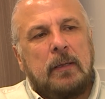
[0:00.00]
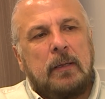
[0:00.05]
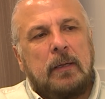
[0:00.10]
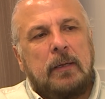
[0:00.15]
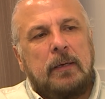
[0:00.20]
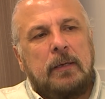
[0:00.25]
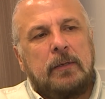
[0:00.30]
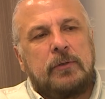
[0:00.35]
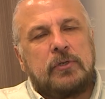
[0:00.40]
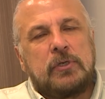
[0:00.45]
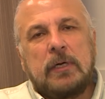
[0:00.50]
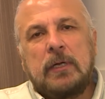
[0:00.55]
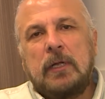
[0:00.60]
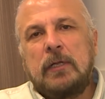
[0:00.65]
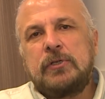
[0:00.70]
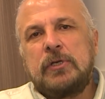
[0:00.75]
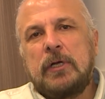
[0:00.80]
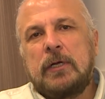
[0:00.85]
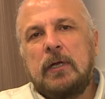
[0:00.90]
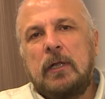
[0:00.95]
Hani
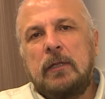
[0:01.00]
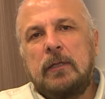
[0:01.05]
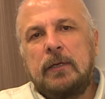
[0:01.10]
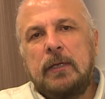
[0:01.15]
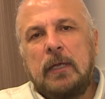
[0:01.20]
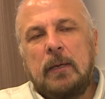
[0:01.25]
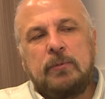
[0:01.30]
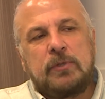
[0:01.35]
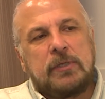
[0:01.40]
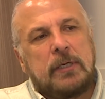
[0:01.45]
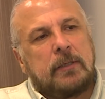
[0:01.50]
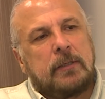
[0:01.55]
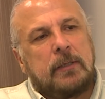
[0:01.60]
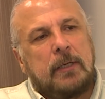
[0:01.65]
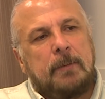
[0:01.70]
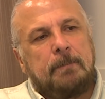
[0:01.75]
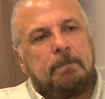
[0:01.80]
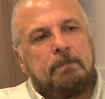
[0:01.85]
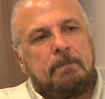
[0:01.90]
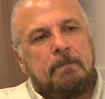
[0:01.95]
çakal çakallığını yapacak
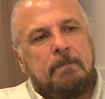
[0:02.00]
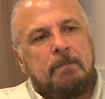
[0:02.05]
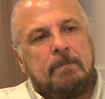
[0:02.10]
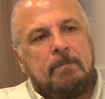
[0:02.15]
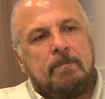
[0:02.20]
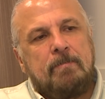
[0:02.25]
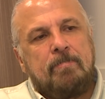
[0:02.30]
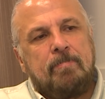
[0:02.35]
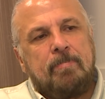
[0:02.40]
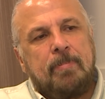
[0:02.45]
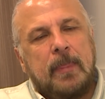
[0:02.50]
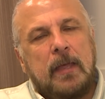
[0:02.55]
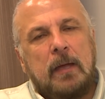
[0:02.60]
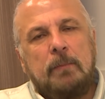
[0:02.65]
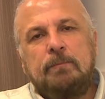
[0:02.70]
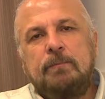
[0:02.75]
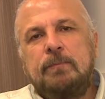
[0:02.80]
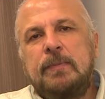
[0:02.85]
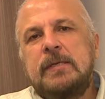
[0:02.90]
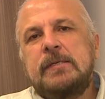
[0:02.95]
da
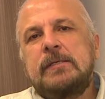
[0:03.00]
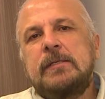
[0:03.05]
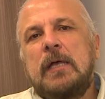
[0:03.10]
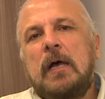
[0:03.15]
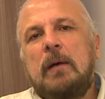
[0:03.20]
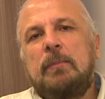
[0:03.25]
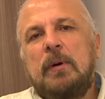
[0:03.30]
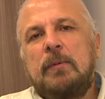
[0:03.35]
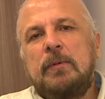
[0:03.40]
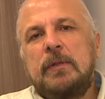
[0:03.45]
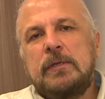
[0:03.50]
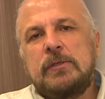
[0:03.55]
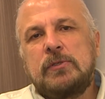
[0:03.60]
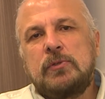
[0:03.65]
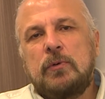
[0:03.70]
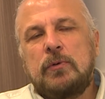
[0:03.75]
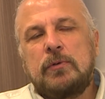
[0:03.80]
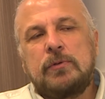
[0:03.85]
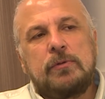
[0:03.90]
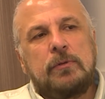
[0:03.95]
yani biz ne yapabiliriz
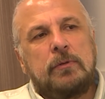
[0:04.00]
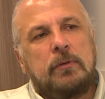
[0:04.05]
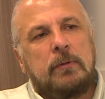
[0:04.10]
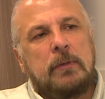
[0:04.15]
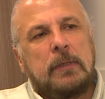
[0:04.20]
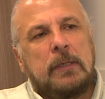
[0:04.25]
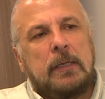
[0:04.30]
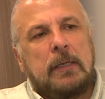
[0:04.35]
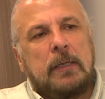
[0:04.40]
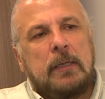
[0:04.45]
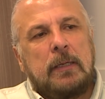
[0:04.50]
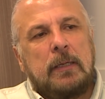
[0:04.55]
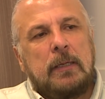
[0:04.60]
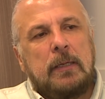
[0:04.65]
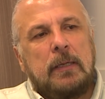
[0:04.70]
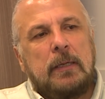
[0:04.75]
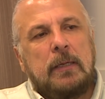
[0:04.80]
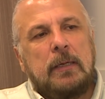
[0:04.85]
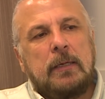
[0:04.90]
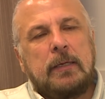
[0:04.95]
sorusunun
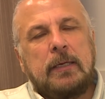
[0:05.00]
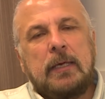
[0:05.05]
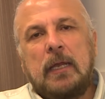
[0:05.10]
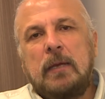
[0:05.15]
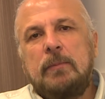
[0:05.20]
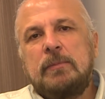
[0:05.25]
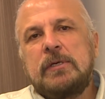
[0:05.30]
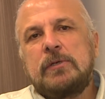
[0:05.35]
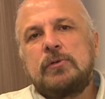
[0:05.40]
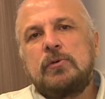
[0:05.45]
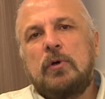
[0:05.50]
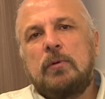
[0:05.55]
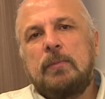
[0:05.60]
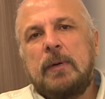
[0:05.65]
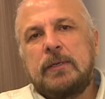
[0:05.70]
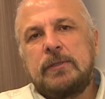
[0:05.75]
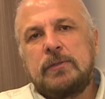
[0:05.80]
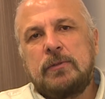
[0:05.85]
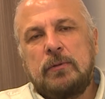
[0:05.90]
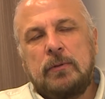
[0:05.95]
e, kendimize
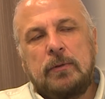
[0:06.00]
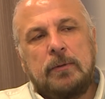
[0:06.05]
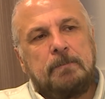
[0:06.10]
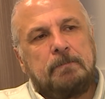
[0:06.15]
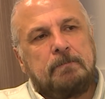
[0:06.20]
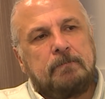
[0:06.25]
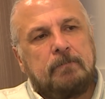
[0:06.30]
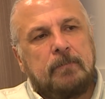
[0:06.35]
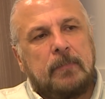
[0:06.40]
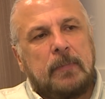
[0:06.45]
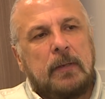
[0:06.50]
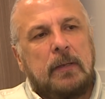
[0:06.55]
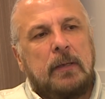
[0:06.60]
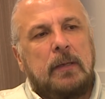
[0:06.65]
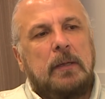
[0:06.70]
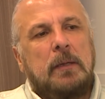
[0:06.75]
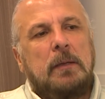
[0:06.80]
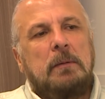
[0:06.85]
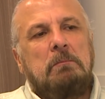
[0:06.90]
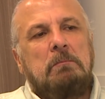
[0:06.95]
sormak istiyorum.
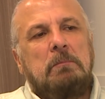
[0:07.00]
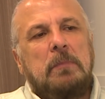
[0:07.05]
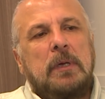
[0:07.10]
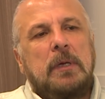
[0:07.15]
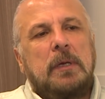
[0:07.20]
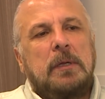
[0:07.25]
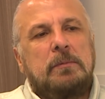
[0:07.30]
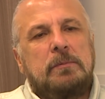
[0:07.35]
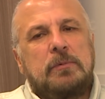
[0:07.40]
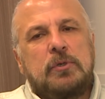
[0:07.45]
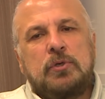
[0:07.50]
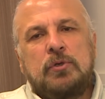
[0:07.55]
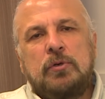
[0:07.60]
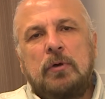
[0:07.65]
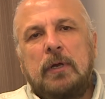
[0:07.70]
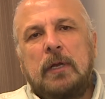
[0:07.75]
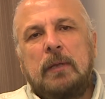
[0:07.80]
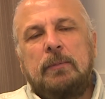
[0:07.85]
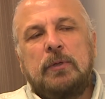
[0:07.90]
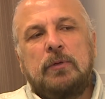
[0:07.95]
E,
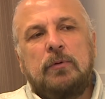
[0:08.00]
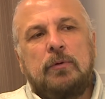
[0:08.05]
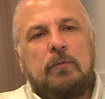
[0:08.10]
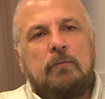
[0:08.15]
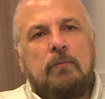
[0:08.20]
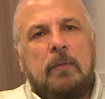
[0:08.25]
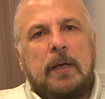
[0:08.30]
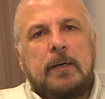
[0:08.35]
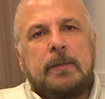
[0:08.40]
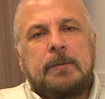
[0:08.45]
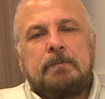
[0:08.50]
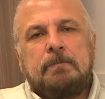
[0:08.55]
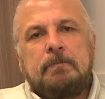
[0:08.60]
şöyle bir durum var.